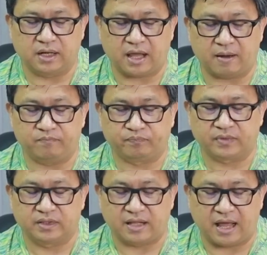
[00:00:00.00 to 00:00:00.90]
นะครับ
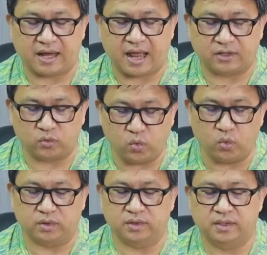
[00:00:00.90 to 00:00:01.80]
ทางการ
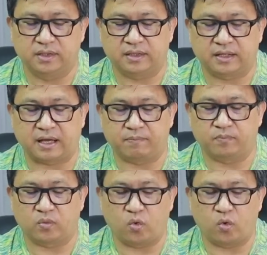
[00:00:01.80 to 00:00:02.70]
ทูตกับ
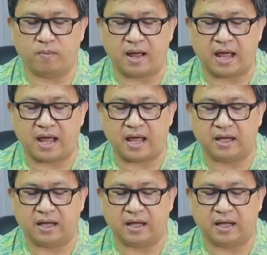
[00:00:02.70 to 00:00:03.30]
โกบา